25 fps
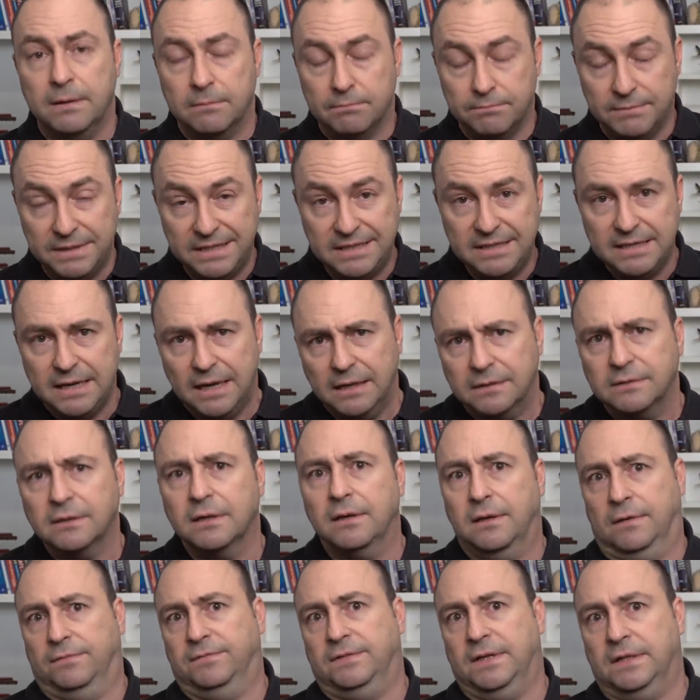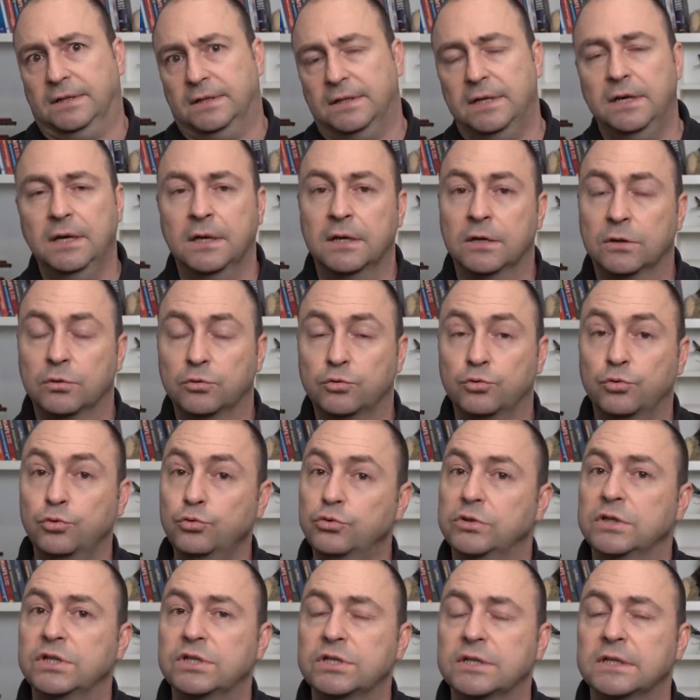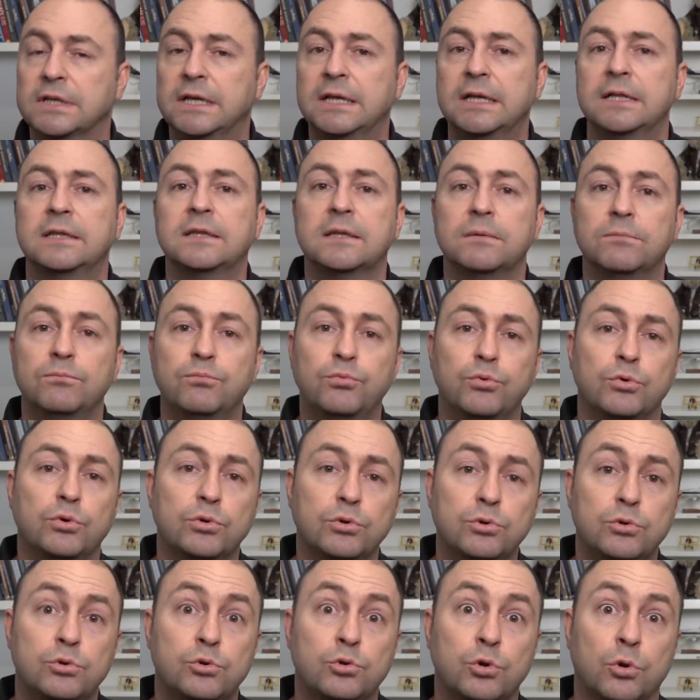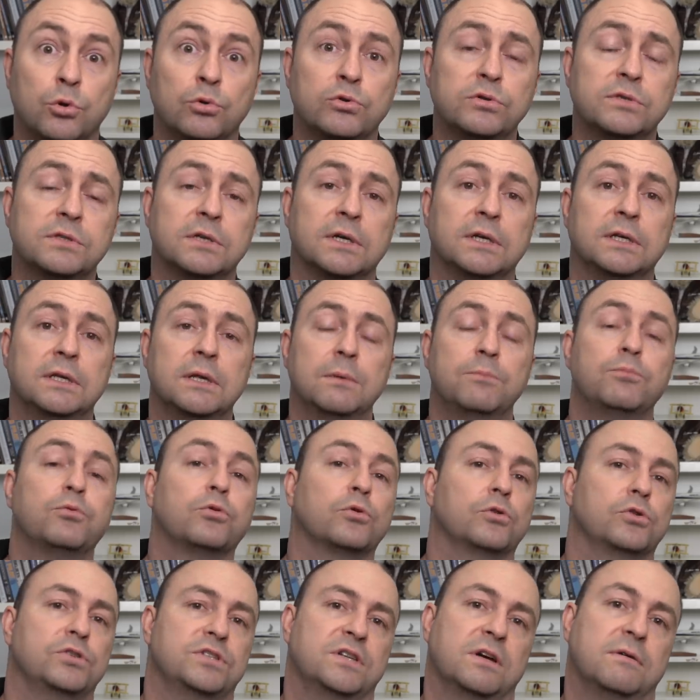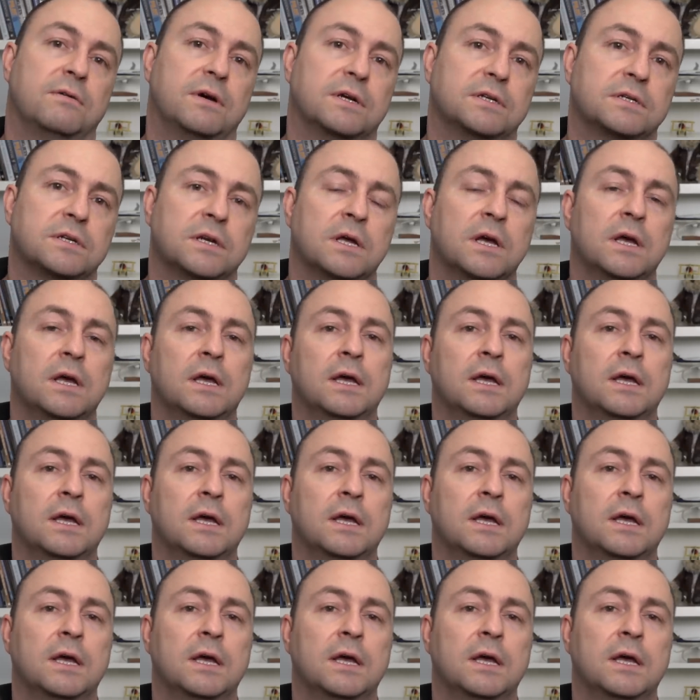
Bir diğer taraftan da TUSAŞ'ın elinde bugün çok sayıda proje var.